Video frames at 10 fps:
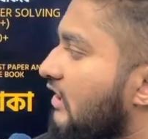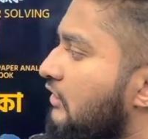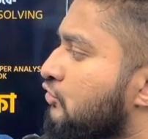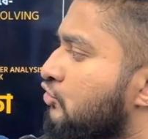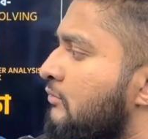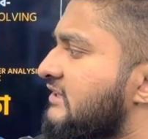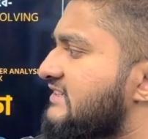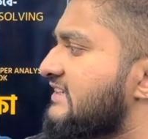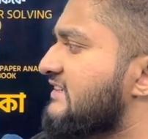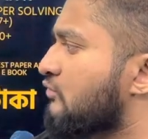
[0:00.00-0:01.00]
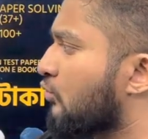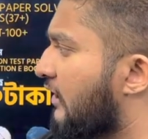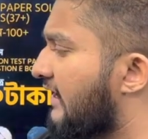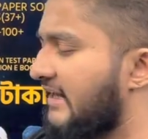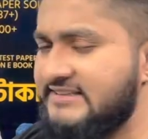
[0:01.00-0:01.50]
তো তোমাদের যাদের
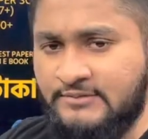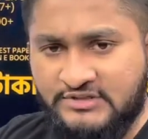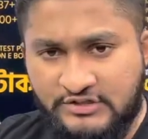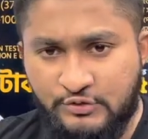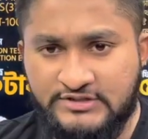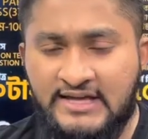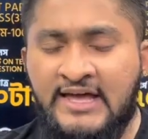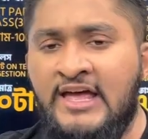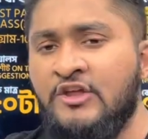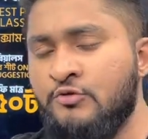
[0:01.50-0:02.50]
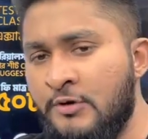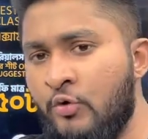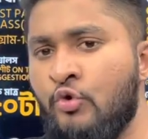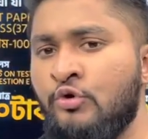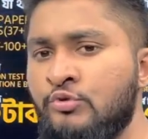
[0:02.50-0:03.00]
স্কুলের এক্সাম শেষ হয়েছে তোমরা
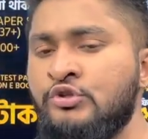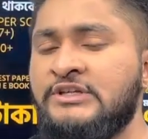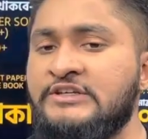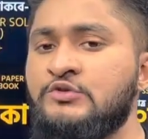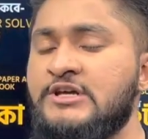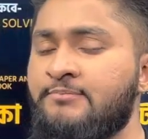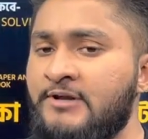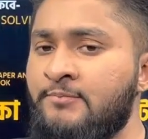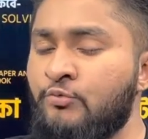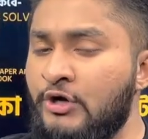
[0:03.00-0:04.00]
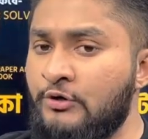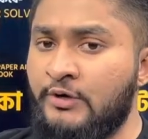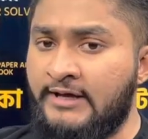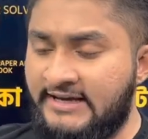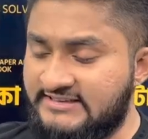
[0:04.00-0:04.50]
কোনো মতন কিছু চ্যাপ্টার পড়ে
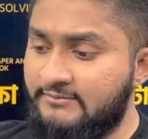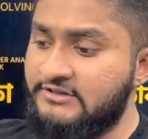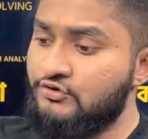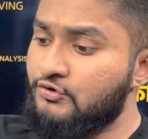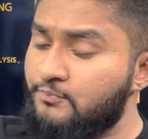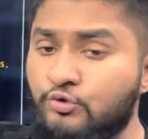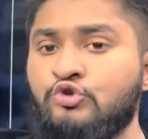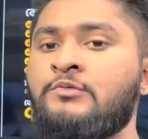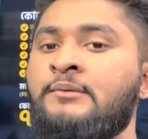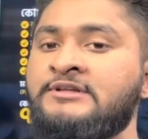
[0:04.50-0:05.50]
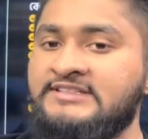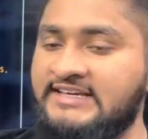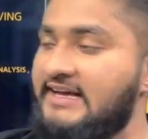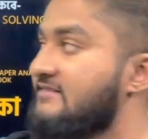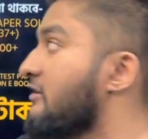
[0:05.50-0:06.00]
টোরে এক্সাম দিছো সো প্রথম আমাদের যে কাজটা